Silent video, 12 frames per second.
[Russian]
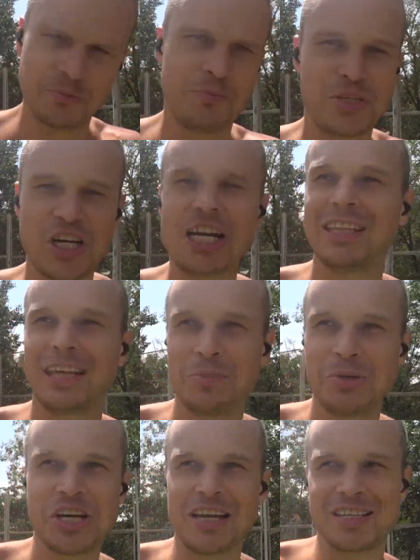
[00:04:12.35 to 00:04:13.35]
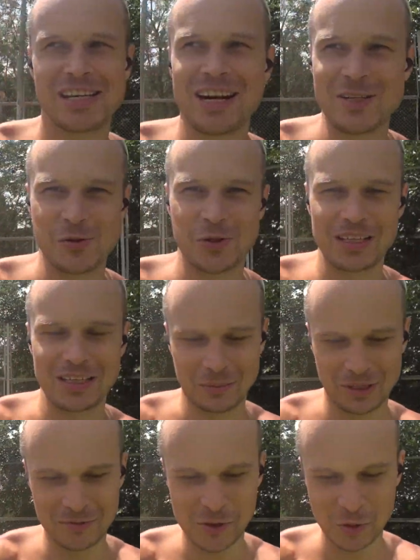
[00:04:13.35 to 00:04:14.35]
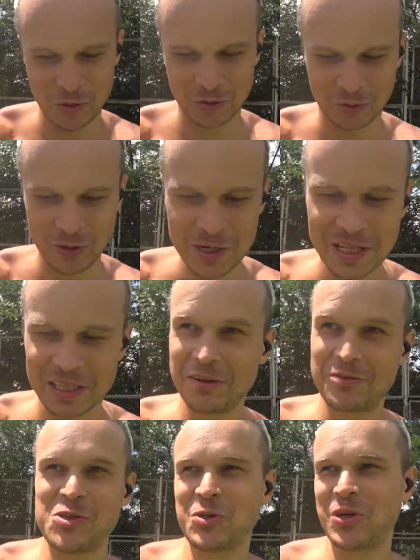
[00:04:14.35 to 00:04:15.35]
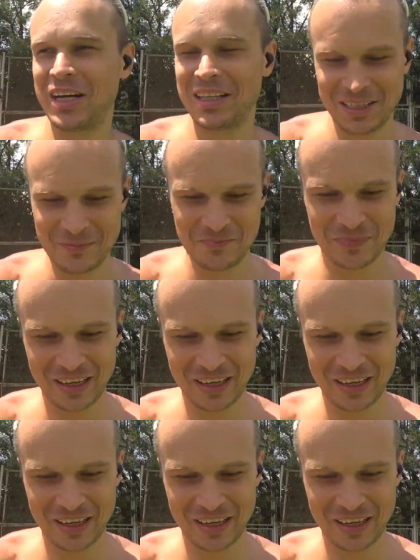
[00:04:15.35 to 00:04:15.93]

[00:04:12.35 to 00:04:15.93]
бежать так бежать сразу, да, там на всю эту, на всю, как это,